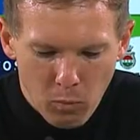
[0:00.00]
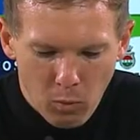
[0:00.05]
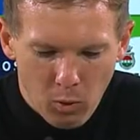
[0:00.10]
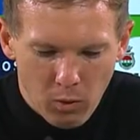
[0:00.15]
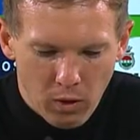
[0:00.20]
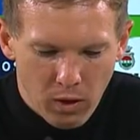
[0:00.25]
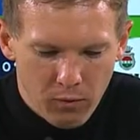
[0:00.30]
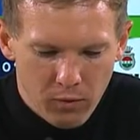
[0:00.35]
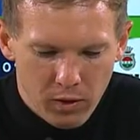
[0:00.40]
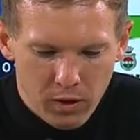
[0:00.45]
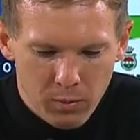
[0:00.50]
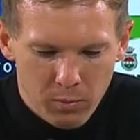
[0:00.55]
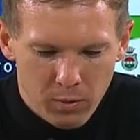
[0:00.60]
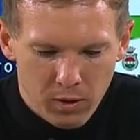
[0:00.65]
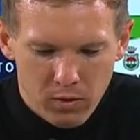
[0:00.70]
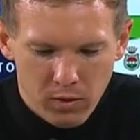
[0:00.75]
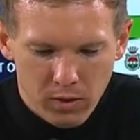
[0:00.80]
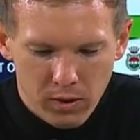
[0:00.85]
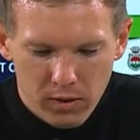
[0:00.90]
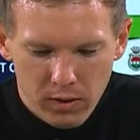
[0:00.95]
Dann haben wir nicht mehr
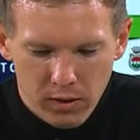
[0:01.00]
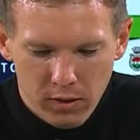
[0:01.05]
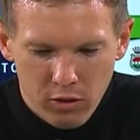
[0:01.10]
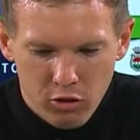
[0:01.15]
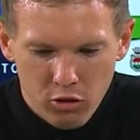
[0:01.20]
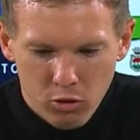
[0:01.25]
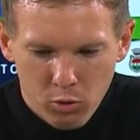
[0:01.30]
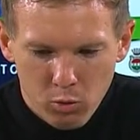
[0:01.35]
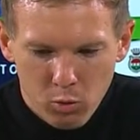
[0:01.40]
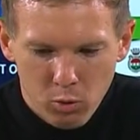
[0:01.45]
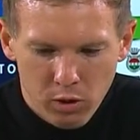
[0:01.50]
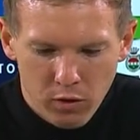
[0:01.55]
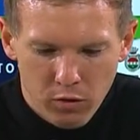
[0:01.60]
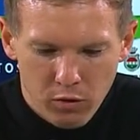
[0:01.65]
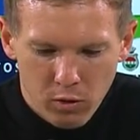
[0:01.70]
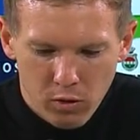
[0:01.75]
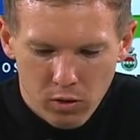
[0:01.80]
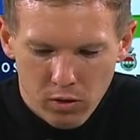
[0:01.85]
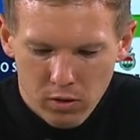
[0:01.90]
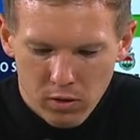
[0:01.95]
so richtig in die Struktur
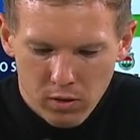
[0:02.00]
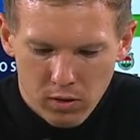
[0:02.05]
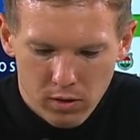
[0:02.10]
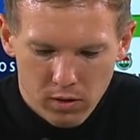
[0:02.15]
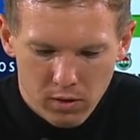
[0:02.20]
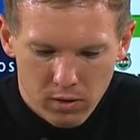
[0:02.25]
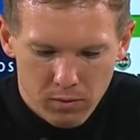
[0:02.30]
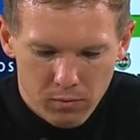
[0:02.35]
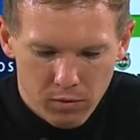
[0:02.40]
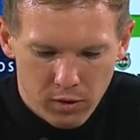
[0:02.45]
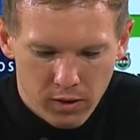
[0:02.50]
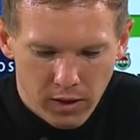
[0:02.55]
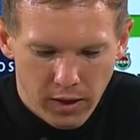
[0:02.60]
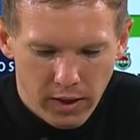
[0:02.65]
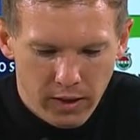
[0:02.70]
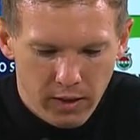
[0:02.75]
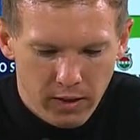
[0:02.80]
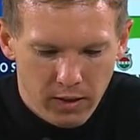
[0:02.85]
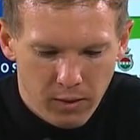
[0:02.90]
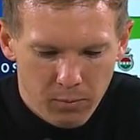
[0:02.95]
gefunden äh, im
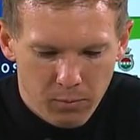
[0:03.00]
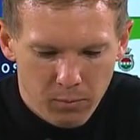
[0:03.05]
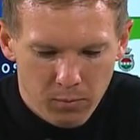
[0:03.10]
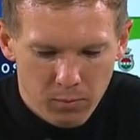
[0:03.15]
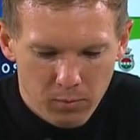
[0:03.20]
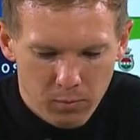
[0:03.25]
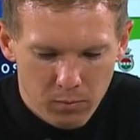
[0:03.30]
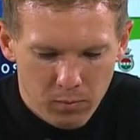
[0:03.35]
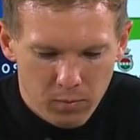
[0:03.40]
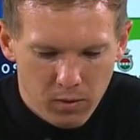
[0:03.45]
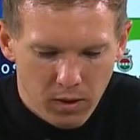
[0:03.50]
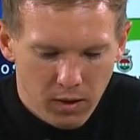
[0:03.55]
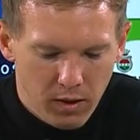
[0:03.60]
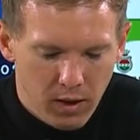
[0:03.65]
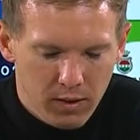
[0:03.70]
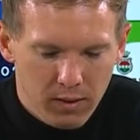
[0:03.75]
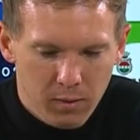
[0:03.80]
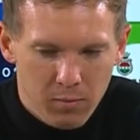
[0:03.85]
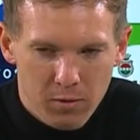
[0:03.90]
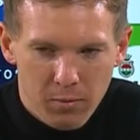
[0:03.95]
Verteidigen, haben dann
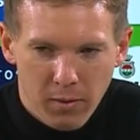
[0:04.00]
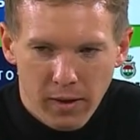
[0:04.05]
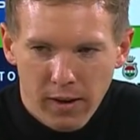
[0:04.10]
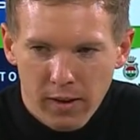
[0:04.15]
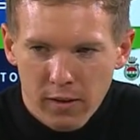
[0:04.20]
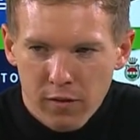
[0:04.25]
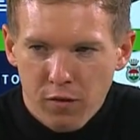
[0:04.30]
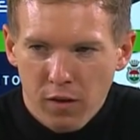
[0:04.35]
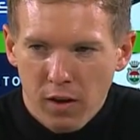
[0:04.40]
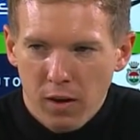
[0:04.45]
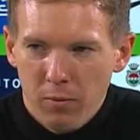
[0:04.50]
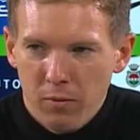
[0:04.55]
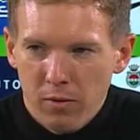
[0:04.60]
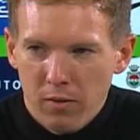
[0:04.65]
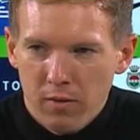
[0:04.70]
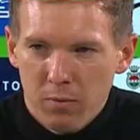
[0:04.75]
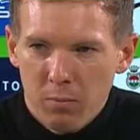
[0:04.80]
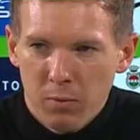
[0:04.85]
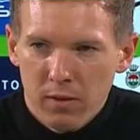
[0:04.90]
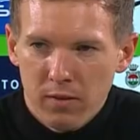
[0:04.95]
nach dem 2-1 vor allem
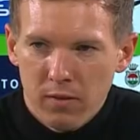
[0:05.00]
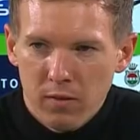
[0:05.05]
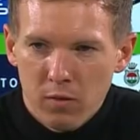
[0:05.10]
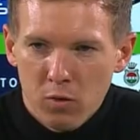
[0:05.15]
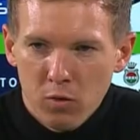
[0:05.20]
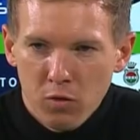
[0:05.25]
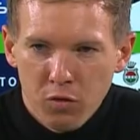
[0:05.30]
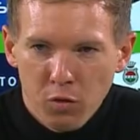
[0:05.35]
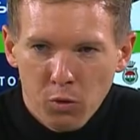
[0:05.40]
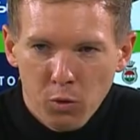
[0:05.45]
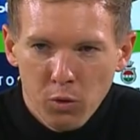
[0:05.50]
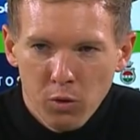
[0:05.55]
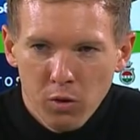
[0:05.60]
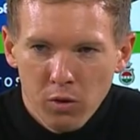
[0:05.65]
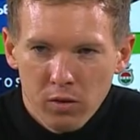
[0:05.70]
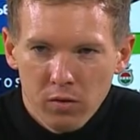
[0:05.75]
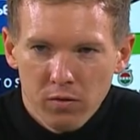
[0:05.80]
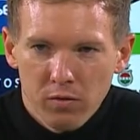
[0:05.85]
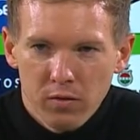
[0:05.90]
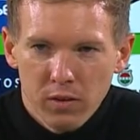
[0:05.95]
ein bisschen zu
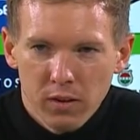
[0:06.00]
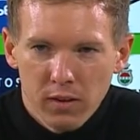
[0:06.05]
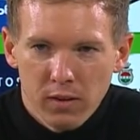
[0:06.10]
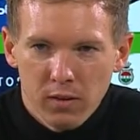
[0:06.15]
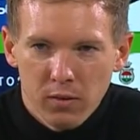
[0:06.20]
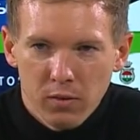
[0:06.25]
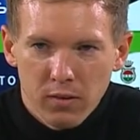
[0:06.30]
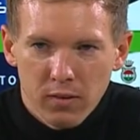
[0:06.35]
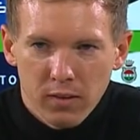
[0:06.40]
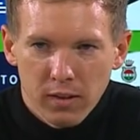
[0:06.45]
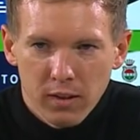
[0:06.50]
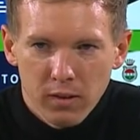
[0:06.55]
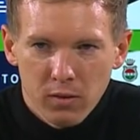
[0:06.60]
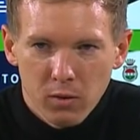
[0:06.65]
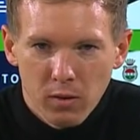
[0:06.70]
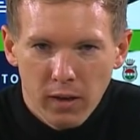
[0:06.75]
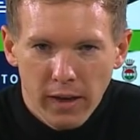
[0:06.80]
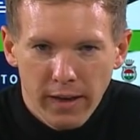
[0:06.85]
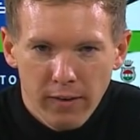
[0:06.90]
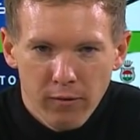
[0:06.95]
früh wieder in unsere
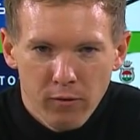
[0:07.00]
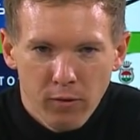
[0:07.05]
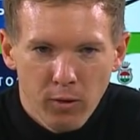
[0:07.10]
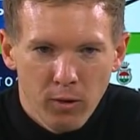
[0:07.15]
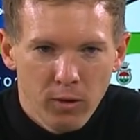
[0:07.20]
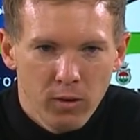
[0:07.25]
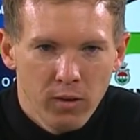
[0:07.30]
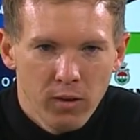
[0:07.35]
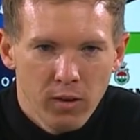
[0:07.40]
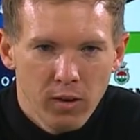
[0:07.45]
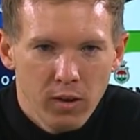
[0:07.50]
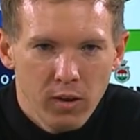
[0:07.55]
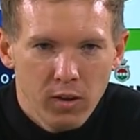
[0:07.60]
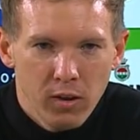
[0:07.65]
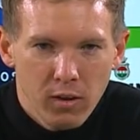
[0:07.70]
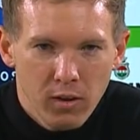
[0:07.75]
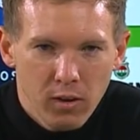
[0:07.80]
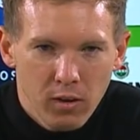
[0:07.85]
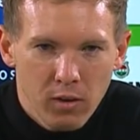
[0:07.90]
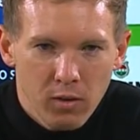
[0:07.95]
Richtung lenken wollen.
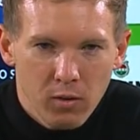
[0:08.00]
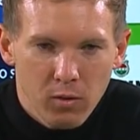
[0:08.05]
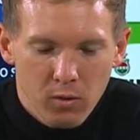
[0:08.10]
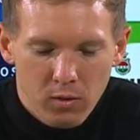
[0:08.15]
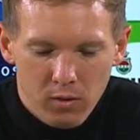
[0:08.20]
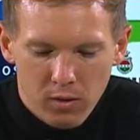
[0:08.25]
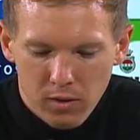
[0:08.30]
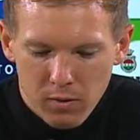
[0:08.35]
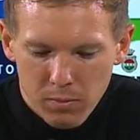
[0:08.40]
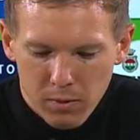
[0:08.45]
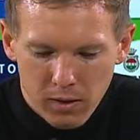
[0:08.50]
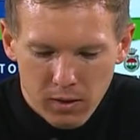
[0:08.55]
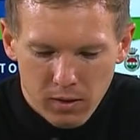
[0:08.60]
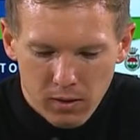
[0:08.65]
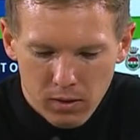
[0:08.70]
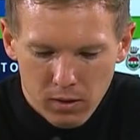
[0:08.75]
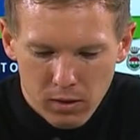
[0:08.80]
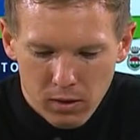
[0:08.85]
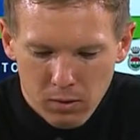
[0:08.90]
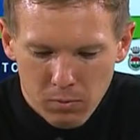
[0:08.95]
Und
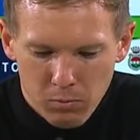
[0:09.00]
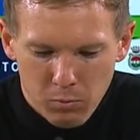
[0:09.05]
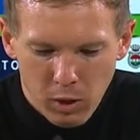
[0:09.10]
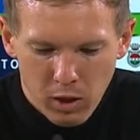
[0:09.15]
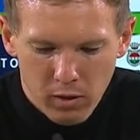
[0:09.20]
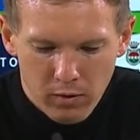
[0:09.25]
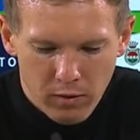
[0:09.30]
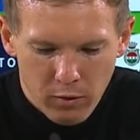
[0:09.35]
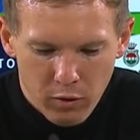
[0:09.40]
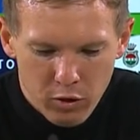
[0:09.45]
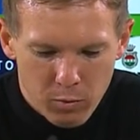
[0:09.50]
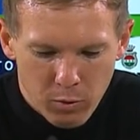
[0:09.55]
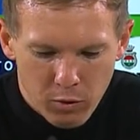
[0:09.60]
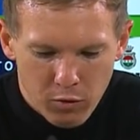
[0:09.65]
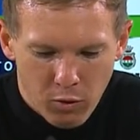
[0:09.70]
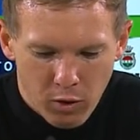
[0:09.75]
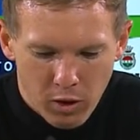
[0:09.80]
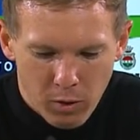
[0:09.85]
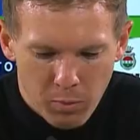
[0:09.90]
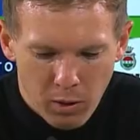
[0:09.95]
deswegen äh, ja, war
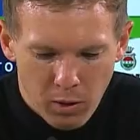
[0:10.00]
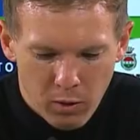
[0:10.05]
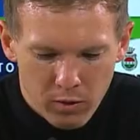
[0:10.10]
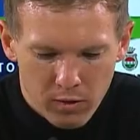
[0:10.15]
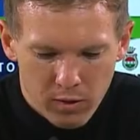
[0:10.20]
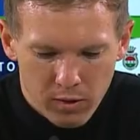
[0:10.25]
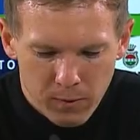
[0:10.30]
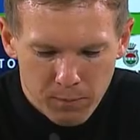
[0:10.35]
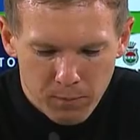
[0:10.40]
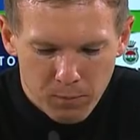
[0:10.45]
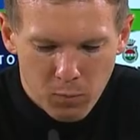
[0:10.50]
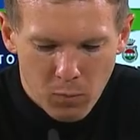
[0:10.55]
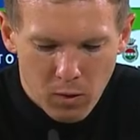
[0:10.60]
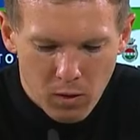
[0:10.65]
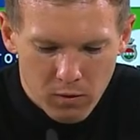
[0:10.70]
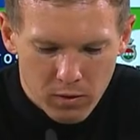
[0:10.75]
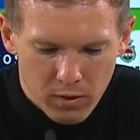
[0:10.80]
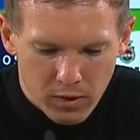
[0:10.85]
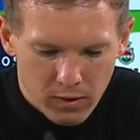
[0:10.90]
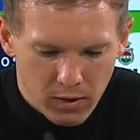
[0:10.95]
Wolfsburg vor der Pause
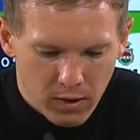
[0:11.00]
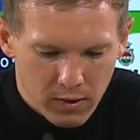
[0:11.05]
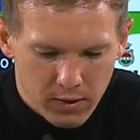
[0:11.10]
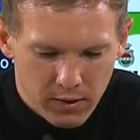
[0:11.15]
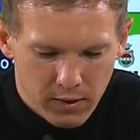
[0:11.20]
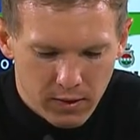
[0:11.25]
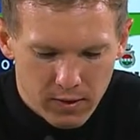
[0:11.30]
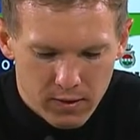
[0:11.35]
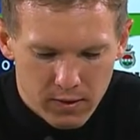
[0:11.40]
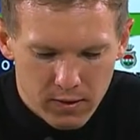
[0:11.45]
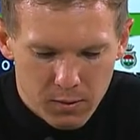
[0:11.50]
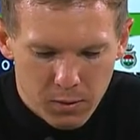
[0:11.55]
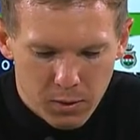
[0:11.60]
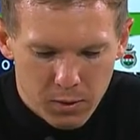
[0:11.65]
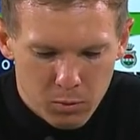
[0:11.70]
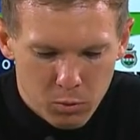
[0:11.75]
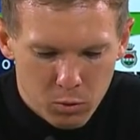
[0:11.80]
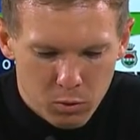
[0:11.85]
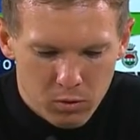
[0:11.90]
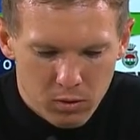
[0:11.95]
nach den ersten
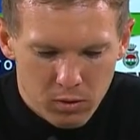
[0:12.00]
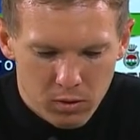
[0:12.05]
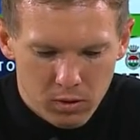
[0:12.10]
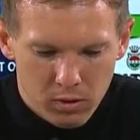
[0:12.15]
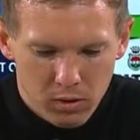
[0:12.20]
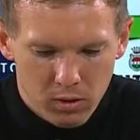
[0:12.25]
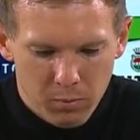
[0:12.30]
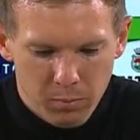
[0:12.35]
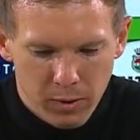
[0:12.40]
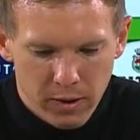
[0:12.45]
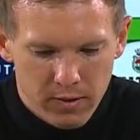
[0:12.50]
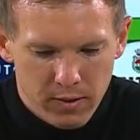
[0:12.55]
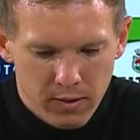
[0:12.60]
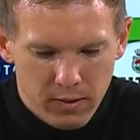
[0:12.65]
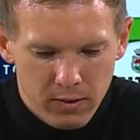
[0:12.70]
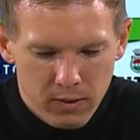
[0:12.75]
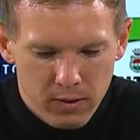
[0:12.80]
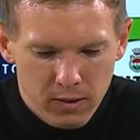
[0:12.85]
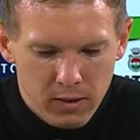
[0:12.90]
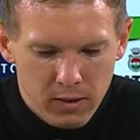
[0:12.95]
20 Minuten äh, besser.